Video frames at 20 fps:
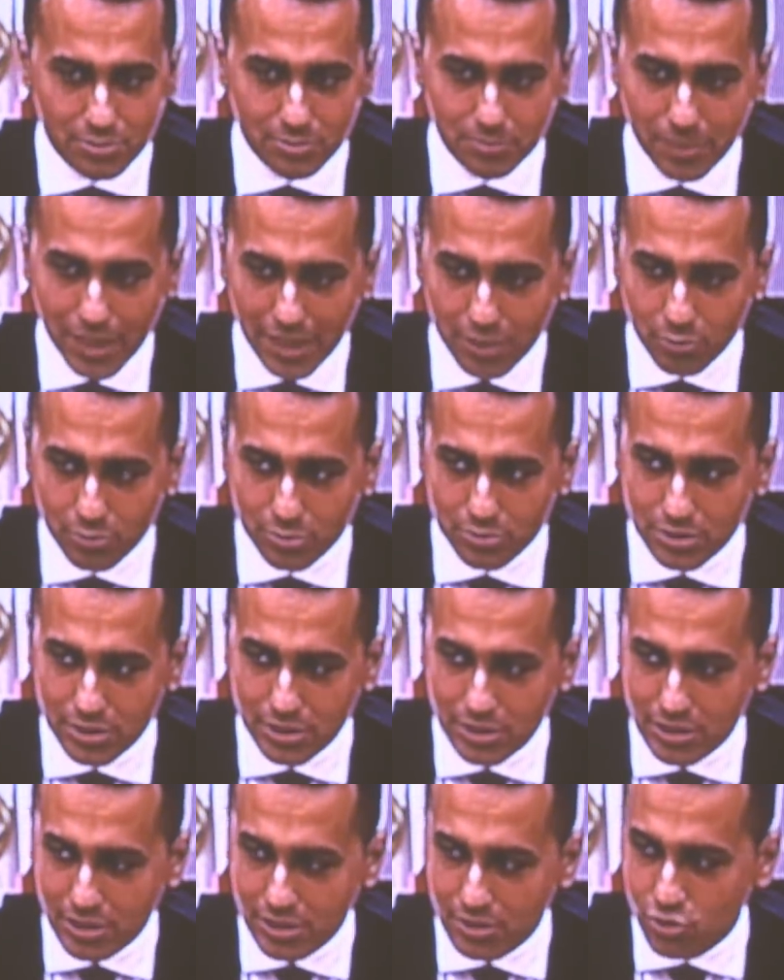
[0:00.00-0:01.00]
parlo
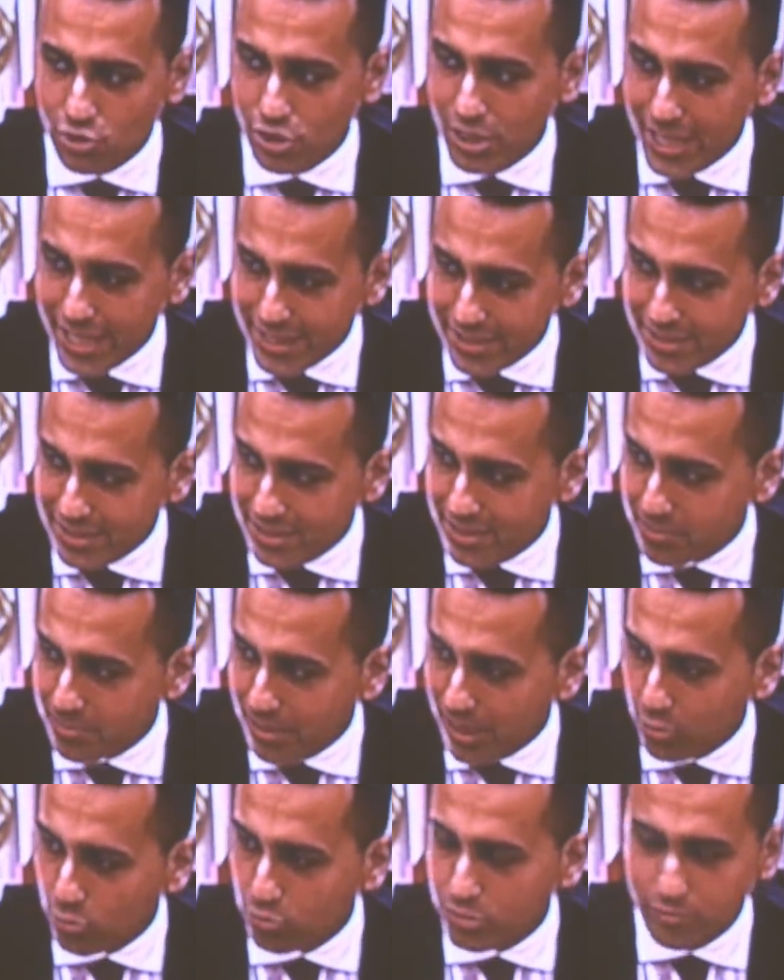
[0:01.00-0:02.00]
di Giletti,
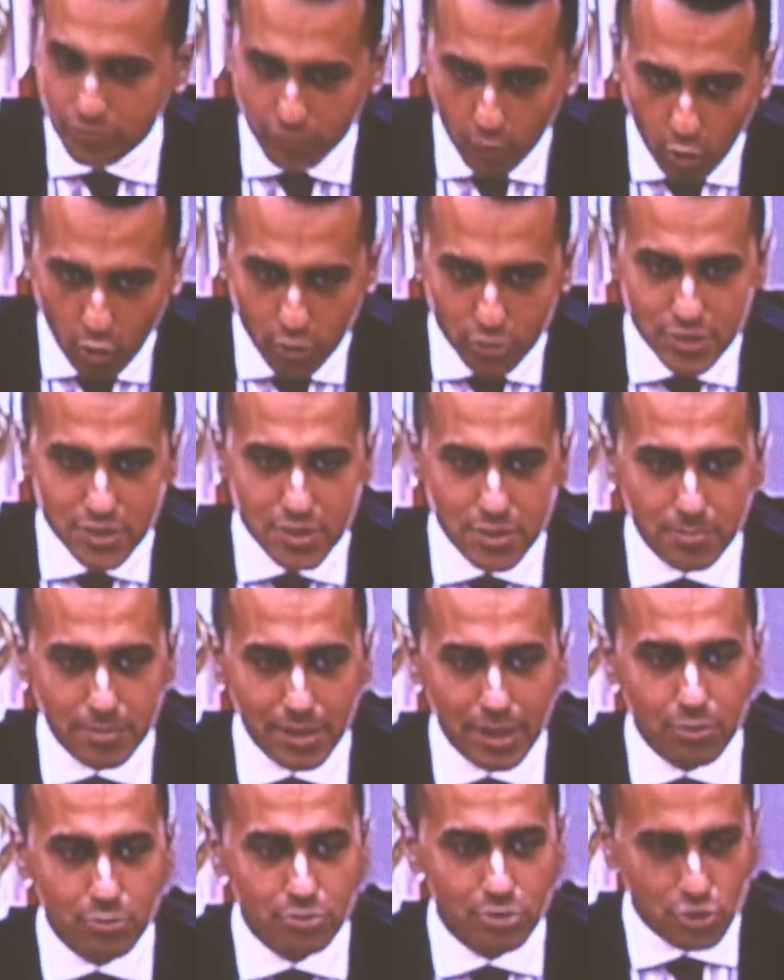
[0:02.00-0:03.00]
parlo di Floris,
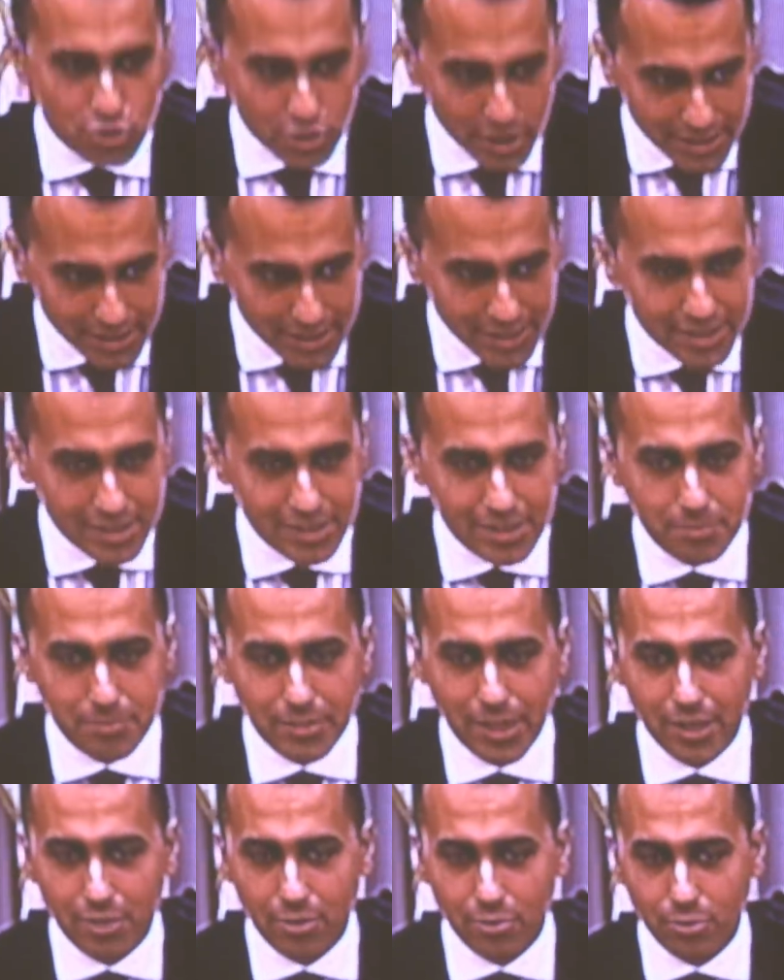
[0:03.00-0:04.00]
parlo di Giannini,
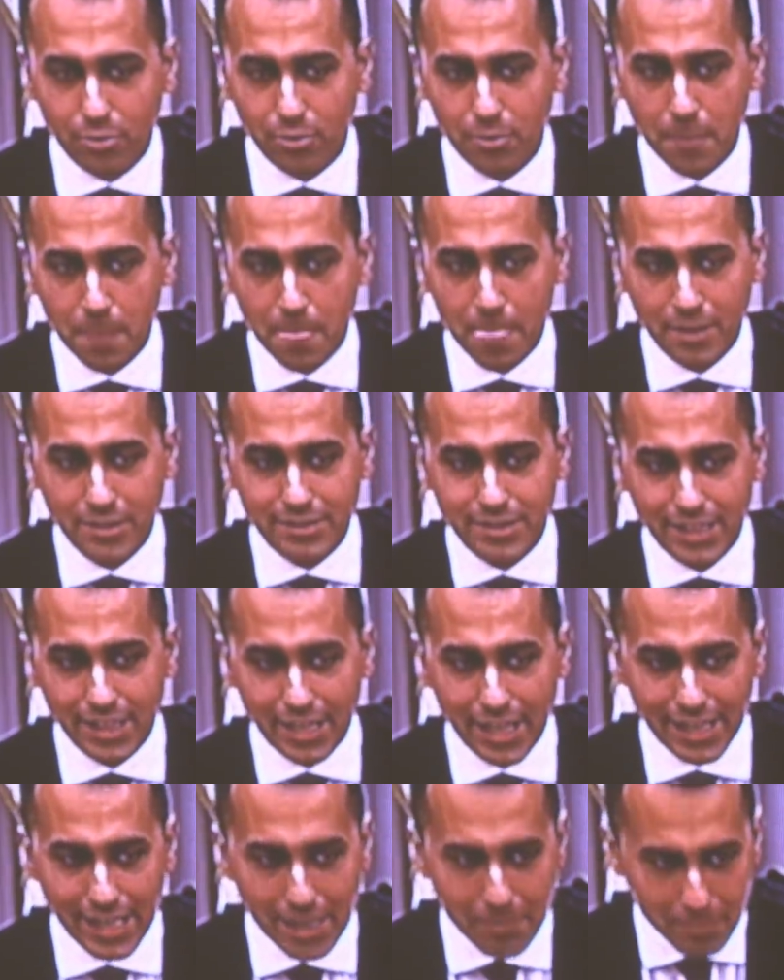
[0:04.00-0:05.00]
parlo
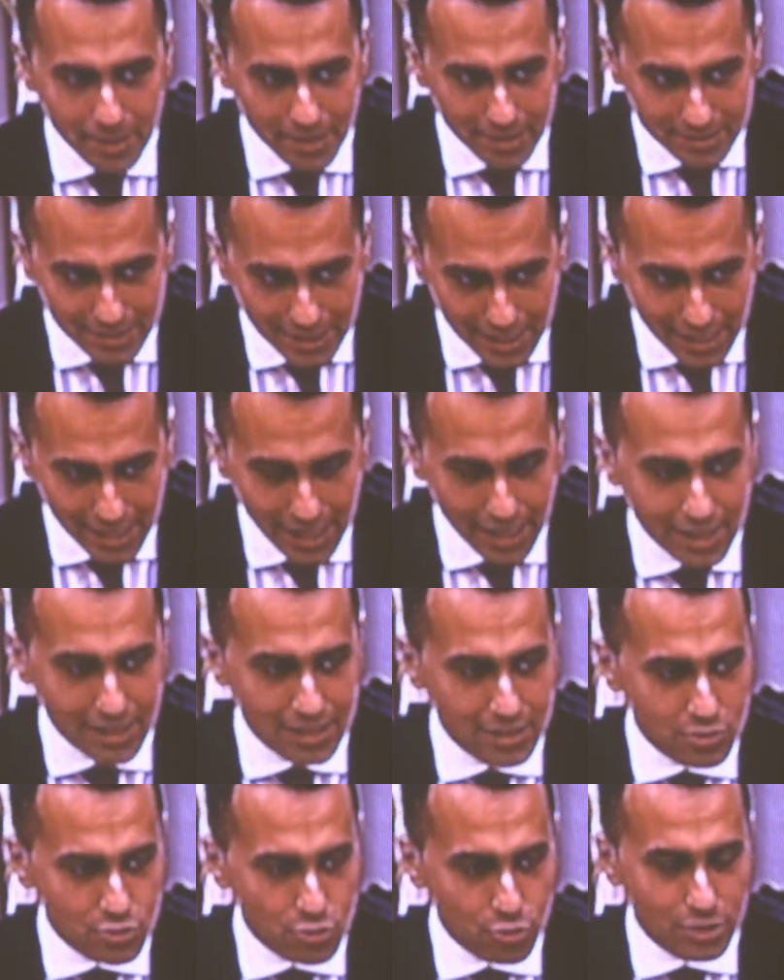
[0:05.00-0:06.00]
della, Gabba, della
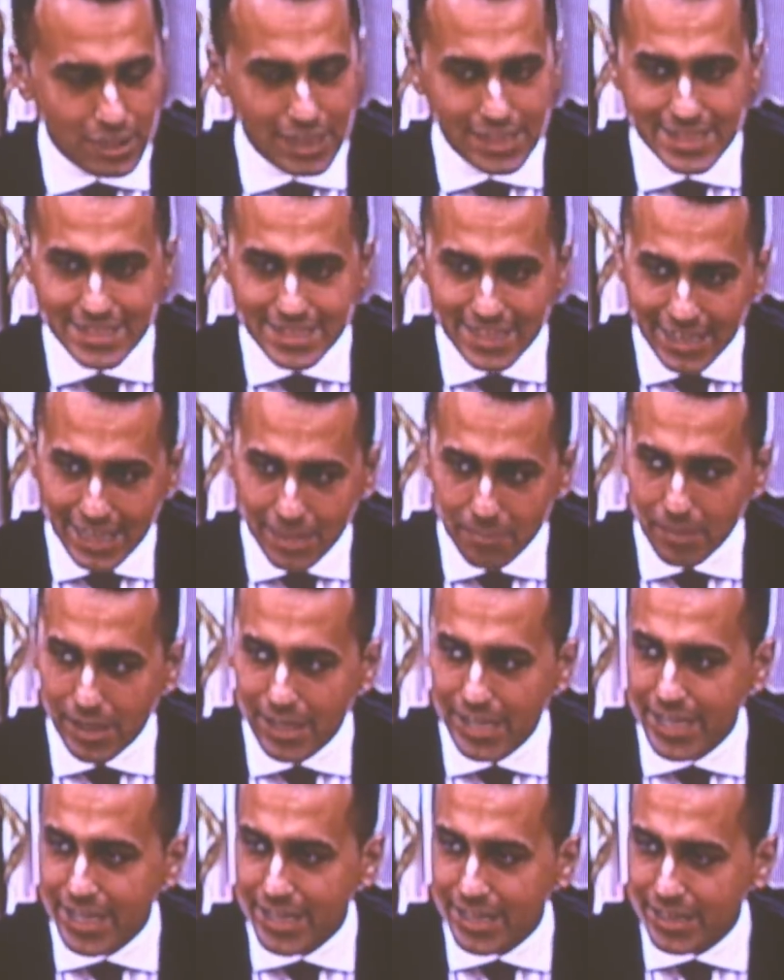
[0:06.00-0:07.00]
giornalista
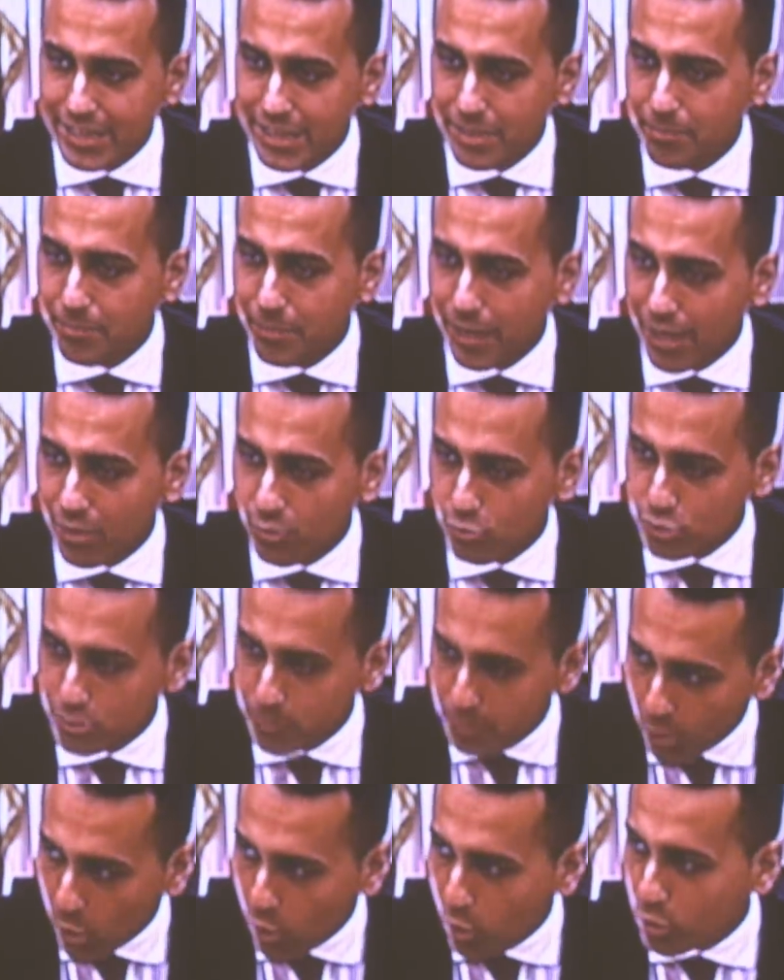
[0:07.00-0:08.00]
Gabbanelli e parlo di
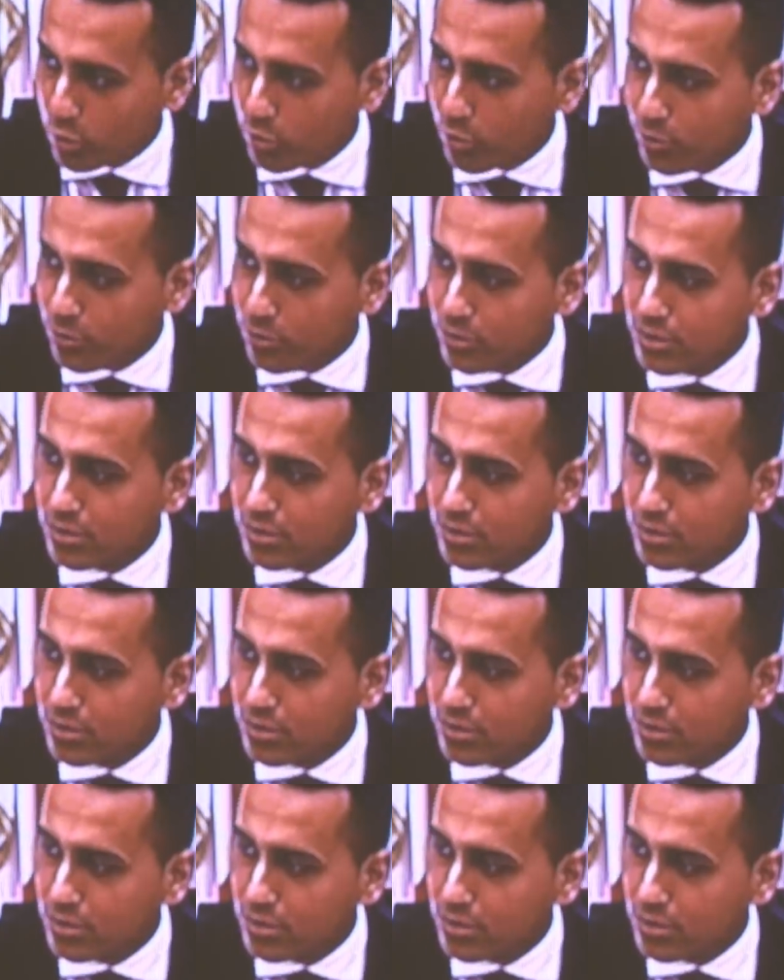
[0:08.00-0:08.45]
Porro,